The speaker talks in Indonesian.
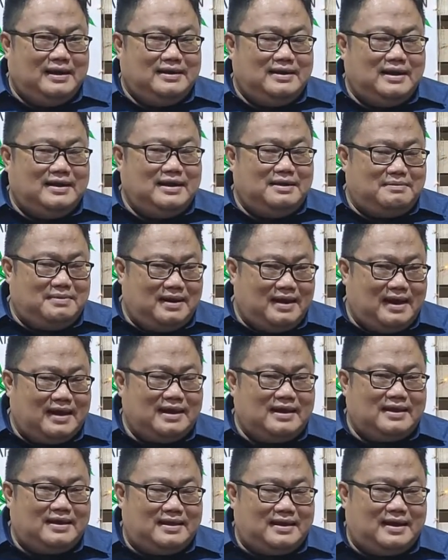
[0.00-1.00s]
Dan yang
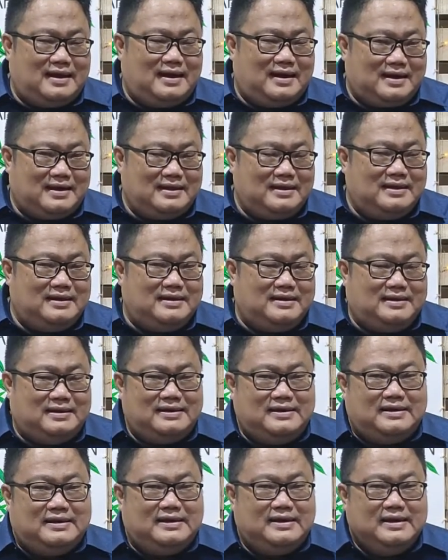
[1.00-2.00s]
menariknya hari
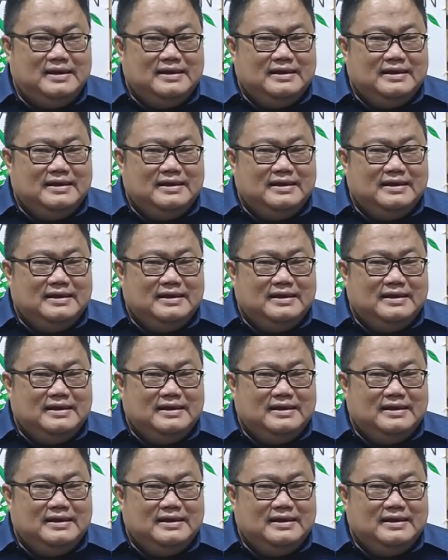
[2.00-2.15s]
ini